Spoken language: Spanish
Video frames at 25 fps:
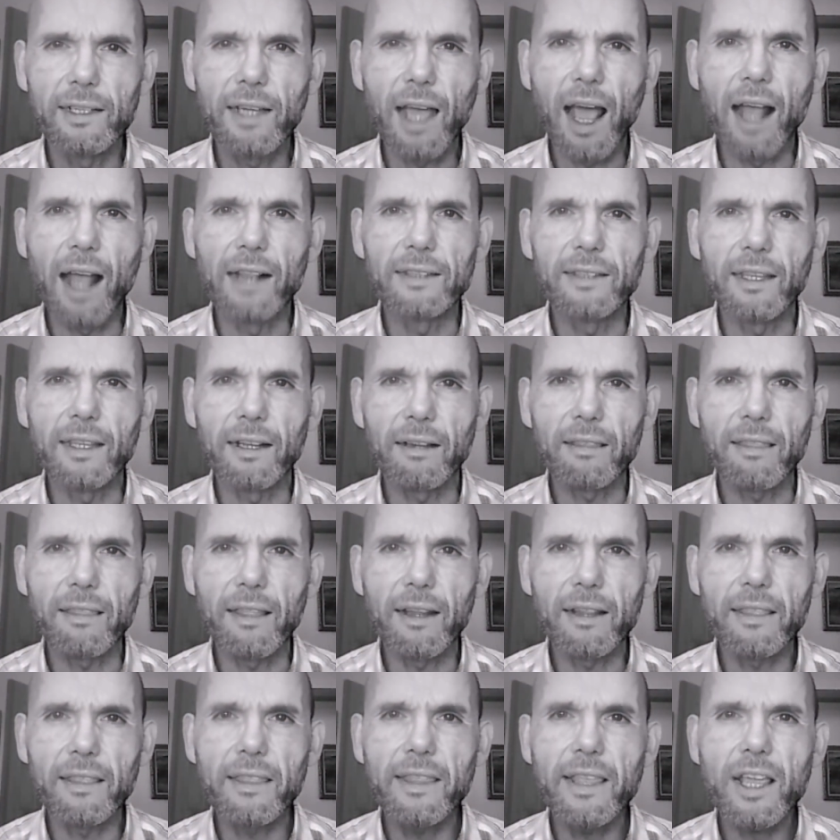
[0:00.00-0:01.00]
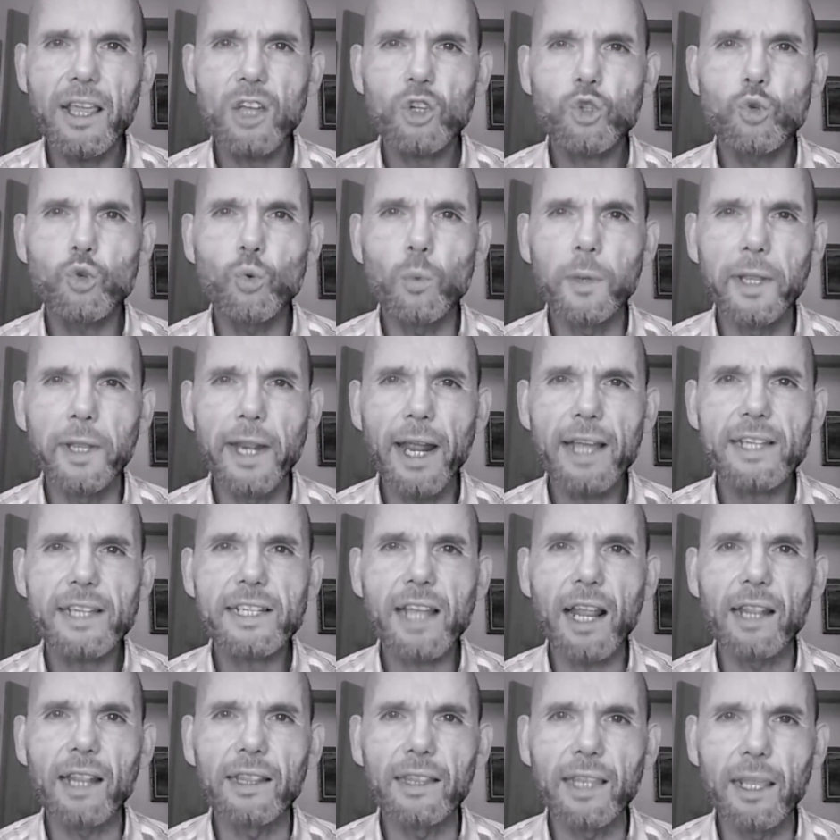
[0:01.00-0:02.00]
Al tercer día
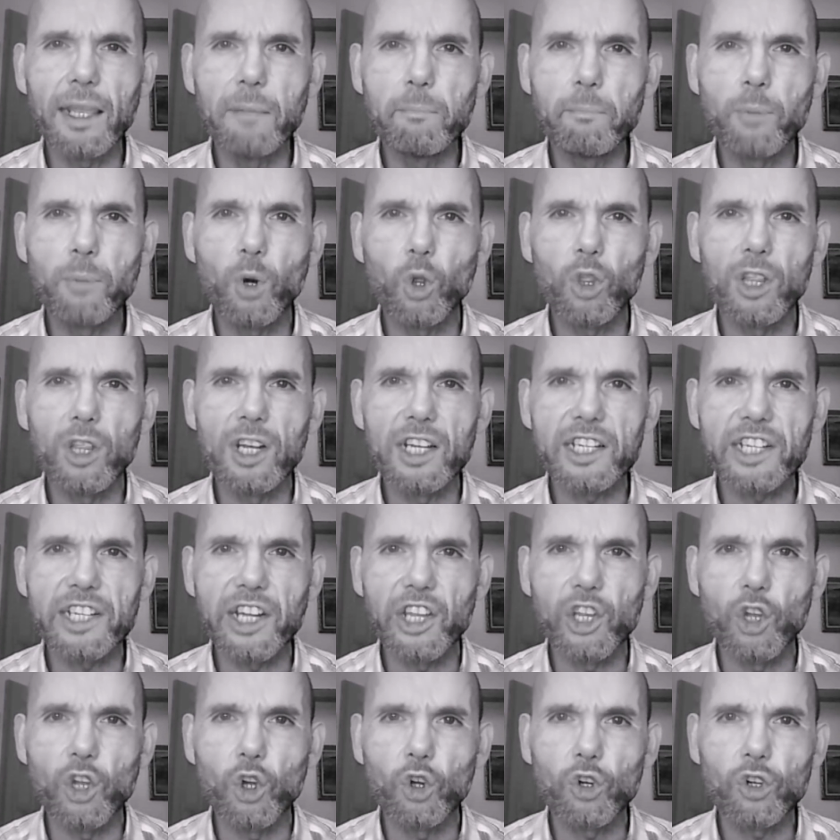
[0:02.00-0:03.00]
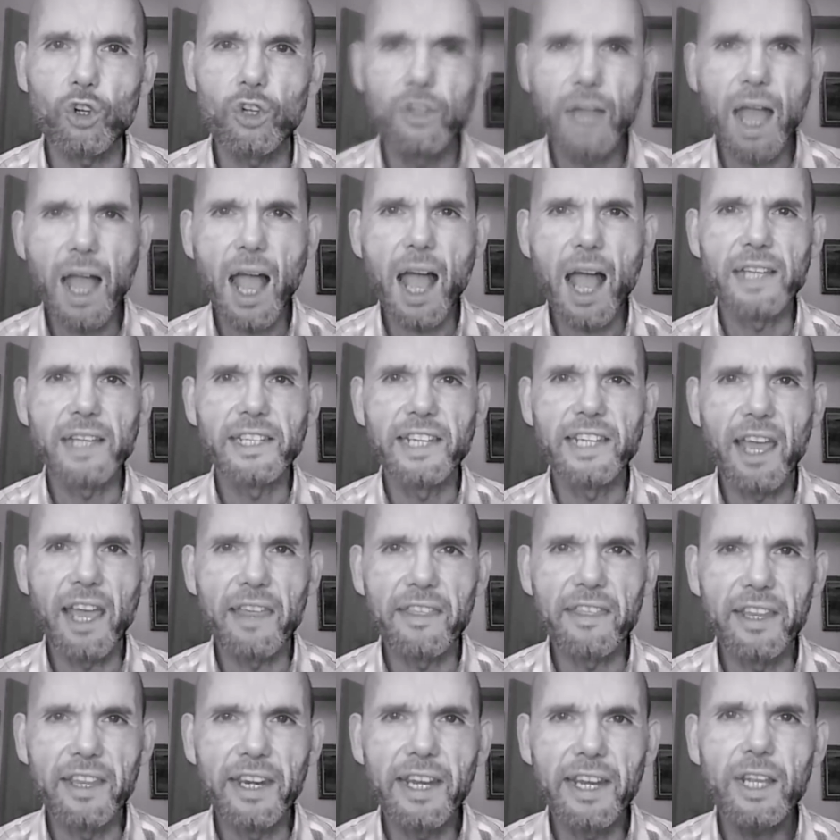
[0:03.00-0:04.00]
subirás al templo del Señor.
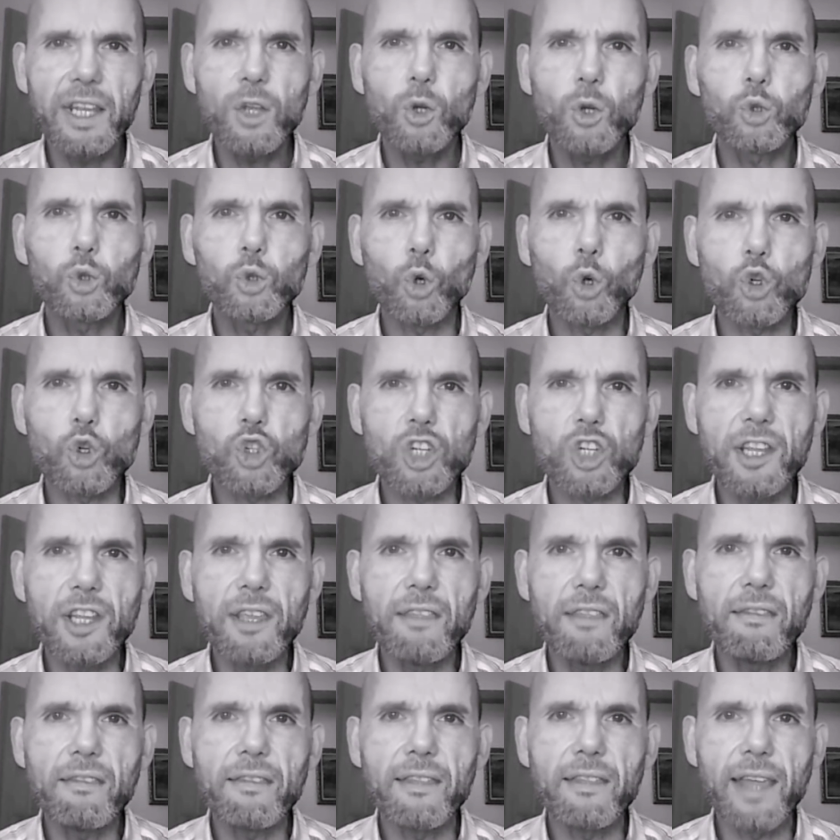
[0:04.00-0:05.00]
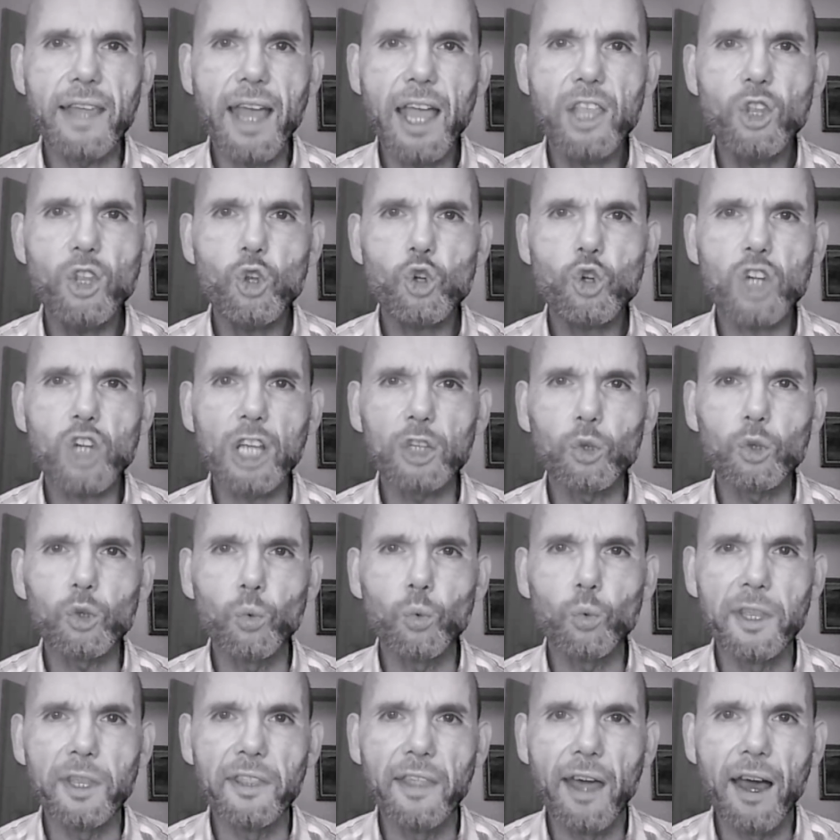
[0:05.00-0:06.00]
Añadiré otros quince años a
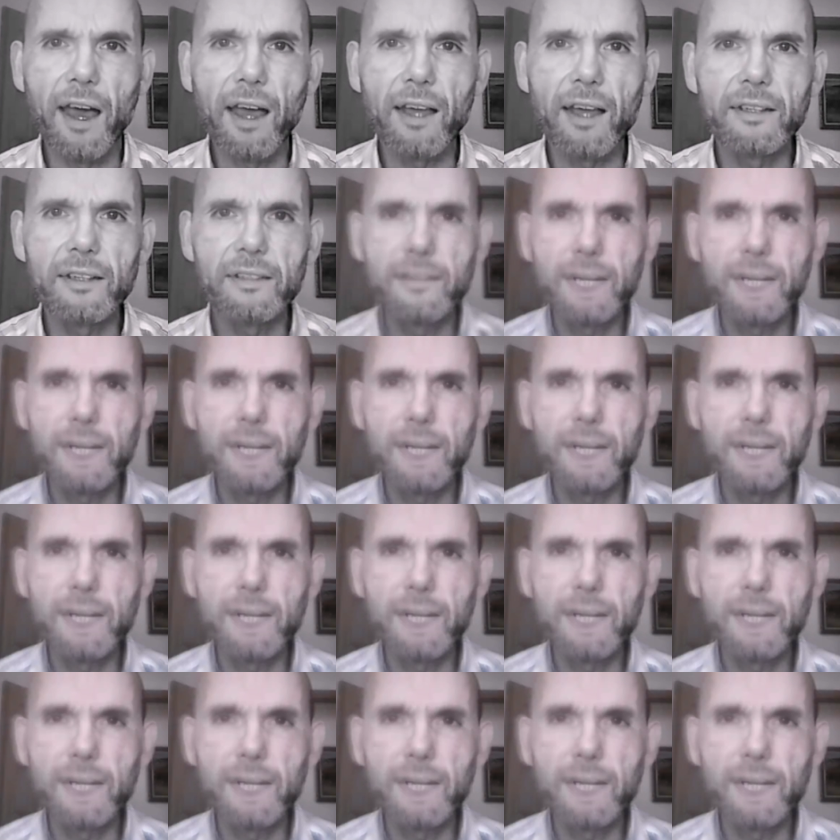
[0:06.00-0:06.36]
tu vida.